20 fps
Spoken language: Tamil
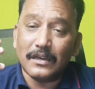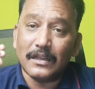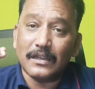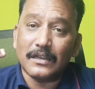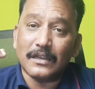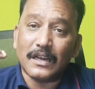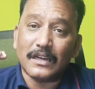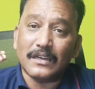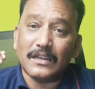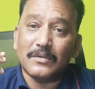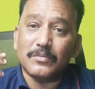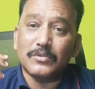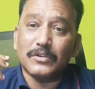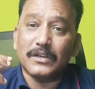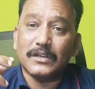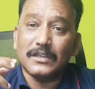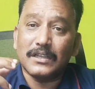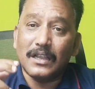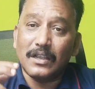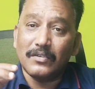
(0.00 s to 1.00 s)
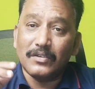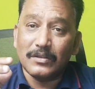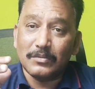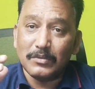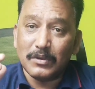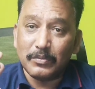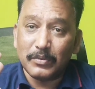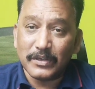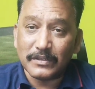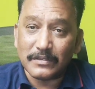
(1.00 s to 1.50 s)
அங்கே கண்ணா பொண்ணான்னு
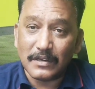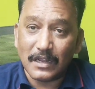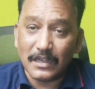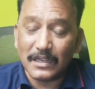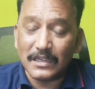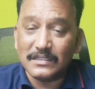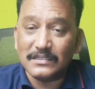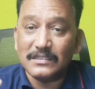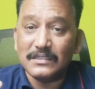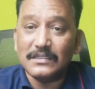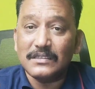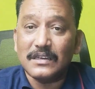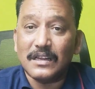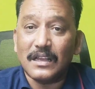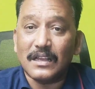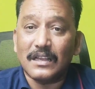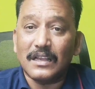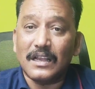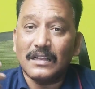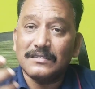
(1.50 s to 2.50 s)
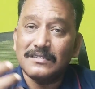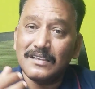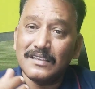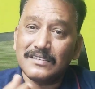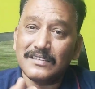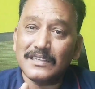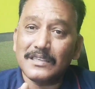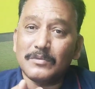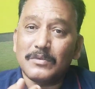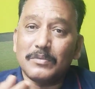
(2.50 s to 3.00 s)
கேவலமாக பேசுகிறாங்க திட்டுறாங்க
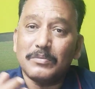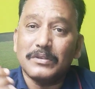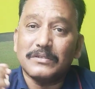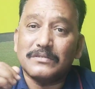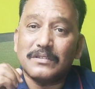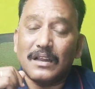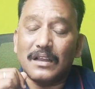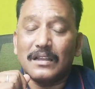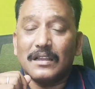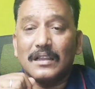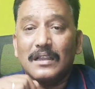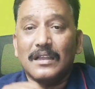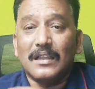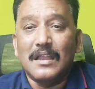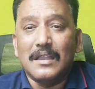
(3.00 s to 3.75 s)
அசிங்க அசிங்கமாக பேசுகிறாங்க